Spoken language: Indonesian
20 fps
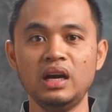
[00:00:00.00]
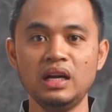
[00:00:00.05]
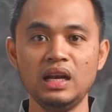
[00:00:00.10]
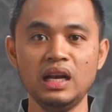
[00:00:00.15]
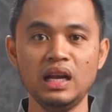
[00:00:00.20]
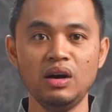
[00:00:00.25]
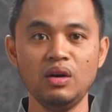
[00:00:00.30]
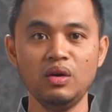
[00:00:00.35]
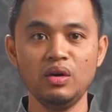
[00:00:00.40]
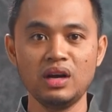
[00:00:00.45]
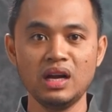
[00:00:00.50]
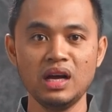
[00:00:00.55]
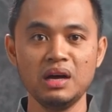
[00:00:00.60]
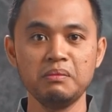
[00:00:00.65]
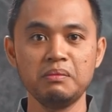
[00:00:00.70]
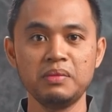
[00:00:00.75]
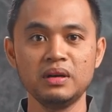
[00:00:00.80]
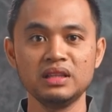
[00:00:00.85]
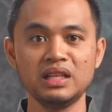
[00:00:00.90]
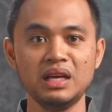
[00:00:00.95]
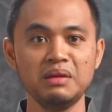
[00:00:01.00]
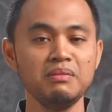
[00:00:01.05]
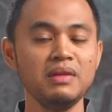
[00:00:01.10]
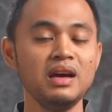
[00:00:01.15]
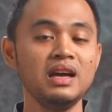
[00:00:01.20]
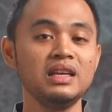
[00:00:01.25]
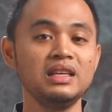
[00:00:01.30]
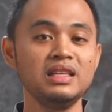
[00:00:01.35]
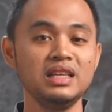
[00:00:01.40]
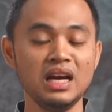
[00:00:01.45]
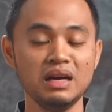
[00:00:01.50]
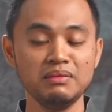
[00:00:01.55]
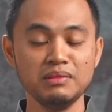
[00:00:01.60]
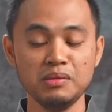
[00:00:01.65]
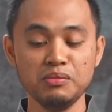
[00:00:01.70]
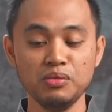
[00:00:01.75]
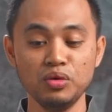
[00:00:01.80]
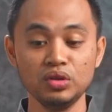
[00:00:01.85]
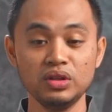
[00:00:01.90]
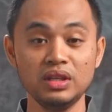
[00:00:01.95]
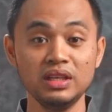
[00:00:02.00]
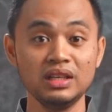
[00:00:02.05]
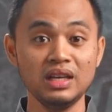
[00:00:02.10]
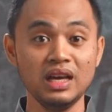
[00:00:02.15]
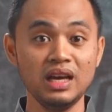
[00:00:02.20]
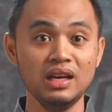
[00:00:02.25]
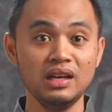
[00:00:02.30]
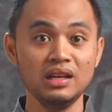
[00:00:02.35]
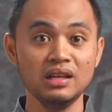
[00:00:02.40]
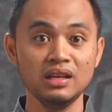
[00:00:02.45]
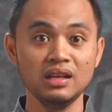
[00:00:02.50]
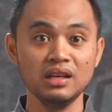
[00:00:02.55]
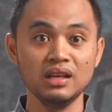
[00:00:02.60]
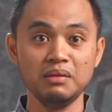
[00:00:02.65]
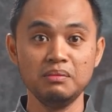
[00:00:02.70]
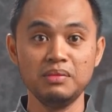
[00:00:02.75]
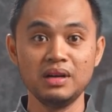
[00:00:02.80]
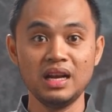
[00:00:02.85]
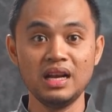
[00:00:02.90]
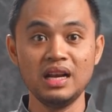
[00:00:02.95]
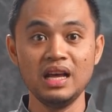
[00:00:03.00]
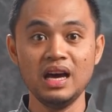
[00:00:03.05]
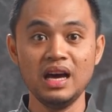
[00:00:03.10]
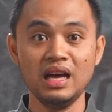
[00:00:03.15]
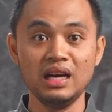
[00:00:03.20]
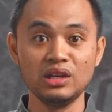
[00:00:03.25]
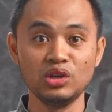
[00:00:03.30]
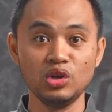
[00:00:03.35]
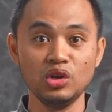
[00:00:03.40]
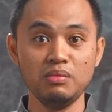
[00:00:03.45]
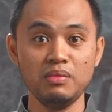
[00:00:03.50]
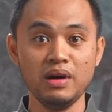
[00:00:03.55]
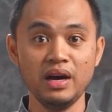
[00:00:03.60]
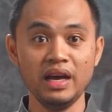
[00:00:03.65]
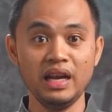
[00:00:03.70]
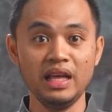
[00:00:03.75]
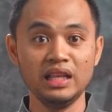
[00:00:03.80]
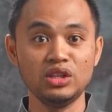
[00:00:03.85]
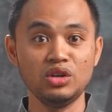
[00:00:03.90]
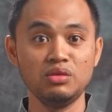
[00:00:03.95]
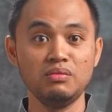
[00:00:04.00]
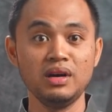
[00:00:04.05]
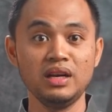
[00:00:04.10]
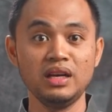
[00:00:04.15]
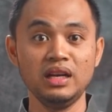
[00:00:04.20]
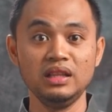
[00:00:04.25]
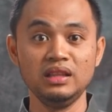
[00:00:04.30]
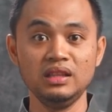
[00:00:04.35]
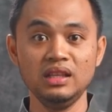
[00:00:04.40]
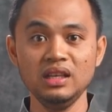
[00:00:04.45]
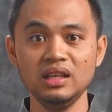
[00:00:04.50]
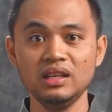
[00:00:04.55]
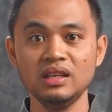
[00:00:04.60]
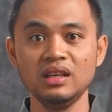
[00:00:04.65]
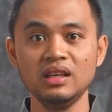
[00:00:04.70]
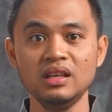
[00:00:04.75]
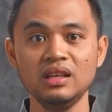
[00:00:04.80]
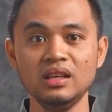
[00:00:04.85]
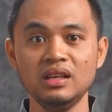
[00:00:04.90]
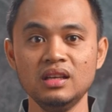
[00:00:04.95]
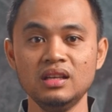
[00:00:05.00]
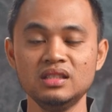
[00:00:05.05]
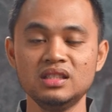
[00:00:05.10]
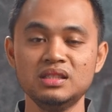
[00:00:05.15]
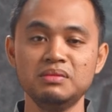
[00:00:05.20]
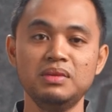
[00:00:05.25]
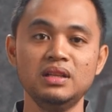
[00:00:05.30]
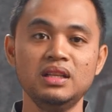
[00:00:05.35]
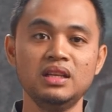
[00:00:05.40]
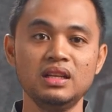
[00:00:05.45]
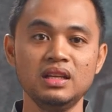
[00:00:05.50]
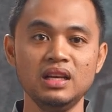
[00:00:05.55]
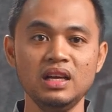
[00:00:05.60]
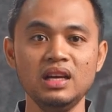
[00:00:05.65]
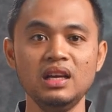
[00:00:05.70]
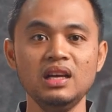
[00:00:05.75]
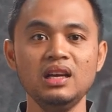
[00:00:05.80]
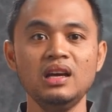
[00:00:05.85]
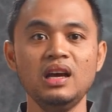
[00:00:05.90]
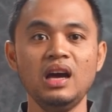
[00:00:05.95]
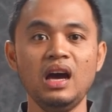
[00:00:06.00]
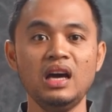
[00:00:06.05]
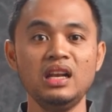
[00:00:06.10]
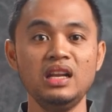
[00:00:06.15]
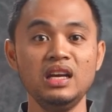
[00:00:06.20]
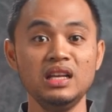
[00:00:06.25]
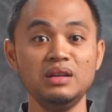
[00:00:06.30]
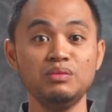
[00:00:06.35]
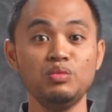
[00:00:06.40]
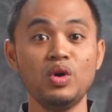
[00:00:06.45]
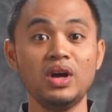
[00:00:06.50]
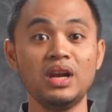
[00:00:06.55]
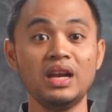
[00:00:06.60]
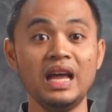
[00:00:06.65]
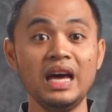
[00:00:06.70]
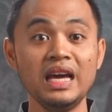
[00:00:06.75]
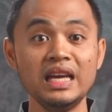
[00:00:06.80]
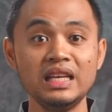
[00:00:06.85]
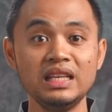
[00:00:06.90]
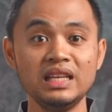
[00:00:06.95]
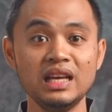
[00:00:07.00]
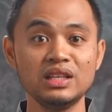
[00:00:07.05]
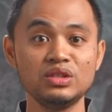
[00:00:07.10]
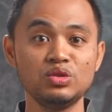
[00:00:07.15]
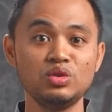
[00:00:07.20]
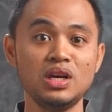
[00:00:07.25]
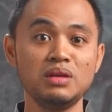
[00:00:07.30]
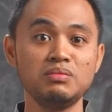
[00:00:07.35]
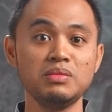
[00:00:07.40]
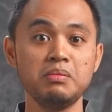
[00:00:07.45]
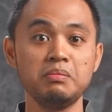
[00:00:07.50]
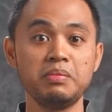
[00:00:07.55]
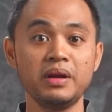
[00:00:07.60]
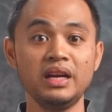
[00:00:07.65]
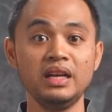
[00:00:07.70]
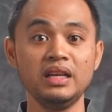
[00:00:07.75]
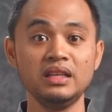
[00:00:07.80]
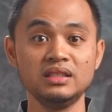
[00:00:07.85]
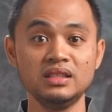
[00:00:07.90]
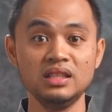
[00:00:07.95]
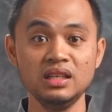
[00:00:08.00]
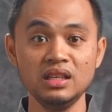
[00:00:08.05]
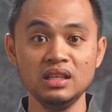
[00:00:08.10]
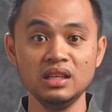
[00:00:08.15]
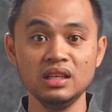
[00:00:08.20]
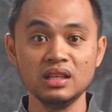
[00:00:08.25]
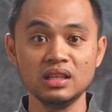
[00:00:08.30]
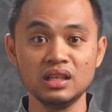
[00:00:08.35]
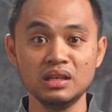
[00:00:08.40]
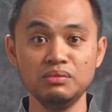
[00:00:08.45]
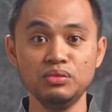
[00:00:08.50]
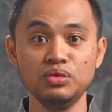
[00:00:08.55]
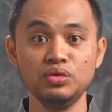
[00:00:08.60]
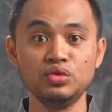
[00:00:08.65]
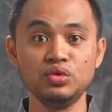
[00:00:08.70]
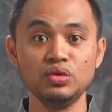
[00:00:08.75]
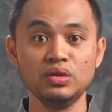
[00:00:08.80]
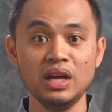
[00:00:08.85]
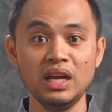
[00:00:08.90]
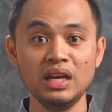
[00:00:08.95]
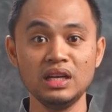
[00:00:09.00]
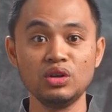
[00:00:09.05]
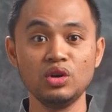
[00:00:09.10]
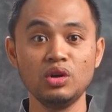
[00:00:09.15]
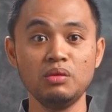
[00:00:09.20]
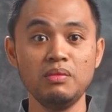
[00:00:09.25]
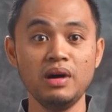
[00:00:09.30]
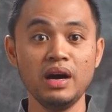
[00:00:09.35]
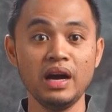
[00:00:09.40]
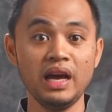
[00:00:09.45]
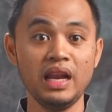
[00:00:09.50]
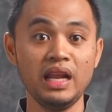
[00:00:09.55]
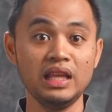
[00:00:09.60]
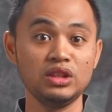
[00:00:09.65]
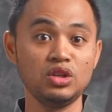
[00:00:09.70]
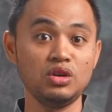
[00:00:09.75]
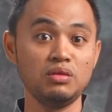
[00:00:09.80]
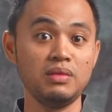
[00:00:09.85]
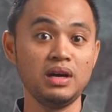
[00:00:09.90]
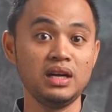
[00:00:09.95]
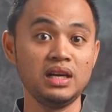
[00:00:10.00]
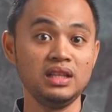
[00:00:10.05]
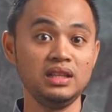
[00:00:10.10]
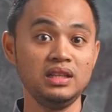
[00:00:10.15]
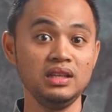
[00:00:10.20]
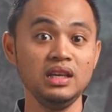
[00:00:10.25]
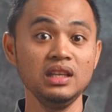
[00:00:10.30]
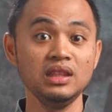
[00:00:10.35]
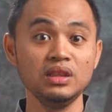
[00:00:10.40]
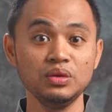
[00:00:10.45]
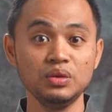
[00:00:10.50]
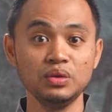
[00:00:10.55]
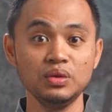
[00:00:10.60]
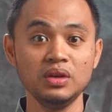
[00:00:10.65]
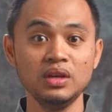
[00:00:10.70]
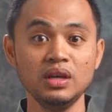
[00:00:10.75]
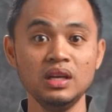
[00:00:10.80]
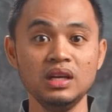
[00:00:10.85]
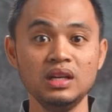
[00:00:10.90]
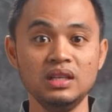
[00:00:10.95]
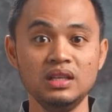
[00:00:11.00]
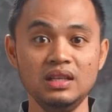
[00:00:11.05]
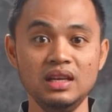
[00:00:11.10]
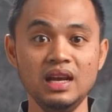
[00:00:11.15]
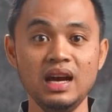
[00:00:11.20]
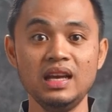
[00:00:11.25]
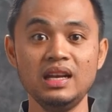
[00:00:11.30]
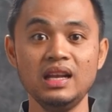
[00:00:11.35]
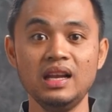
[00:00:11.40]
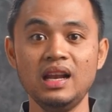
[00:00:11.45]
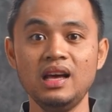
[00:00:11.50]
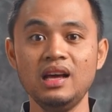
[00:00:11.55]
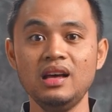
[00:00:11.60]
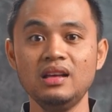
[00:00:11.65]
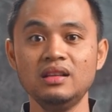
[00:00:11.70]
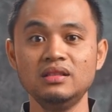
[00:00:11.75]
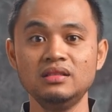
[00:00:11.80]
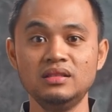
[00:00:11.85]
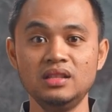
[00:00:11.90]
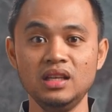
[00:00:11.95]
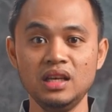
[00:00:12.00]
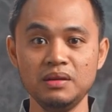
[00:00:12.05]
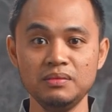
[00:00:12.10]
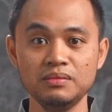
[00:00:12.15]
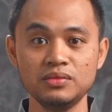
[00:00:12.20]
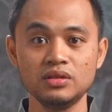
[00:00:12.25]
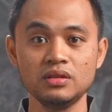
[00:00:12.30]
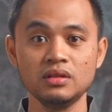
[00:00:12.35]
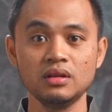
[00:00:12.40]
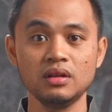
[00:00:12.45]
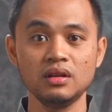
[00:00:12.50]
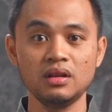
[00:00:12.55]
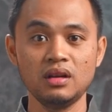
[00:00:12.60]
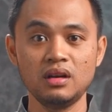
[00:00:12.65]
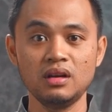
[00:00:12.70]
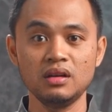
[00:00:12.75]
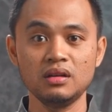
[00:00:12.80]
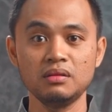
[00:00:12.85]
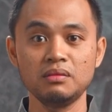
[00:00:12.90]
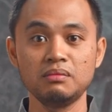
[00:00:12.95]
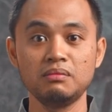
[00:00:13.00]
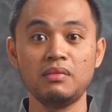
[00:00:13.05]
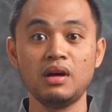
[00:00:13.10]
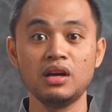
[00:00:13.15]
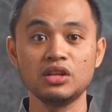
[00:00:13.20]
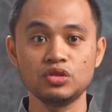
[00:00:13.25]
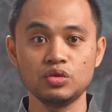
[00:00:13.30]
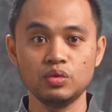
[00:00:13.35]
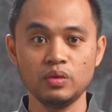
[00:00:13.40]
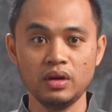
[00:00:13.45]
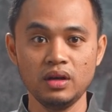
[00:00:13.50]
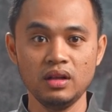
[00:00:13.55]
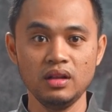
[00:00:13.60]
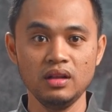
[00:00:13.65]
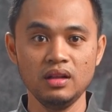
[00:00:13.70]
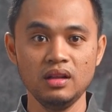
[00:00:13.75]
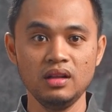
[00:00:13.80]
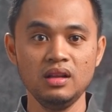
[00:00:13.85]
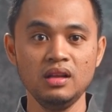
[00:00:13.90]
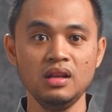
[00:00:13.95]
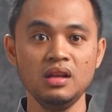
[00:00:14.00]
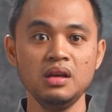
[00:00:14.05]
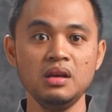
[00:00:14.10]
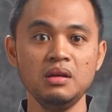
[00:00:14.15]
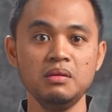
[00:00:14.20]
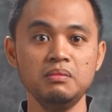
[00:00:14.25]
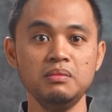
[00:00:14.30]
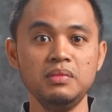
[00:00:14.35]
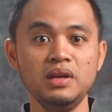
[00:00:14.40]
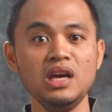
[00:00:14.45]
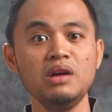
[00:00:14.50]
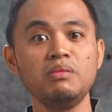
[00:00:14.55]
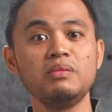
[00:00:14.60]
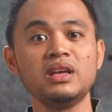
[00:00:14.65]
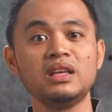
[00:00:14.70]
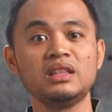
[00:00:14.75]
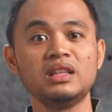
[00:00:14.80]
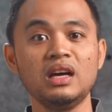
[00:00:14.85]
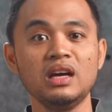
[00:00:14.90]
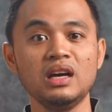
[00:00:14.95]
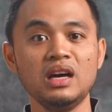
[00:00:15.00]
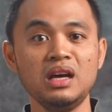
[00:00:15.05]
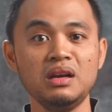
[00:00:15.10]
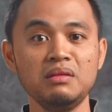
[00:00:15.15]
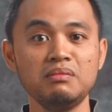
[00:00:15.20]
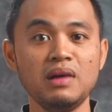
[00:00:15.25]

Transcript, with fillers: adalah orang pertama yang membuktikan keberadaan gelombang elektromagnetik, sebenarnya ada ilmuwan lain yang sudah memprediksi kemunculan gelombang elektromagnetik itu. Dia adalah James Clerk Maxwell. Beliau menyatakan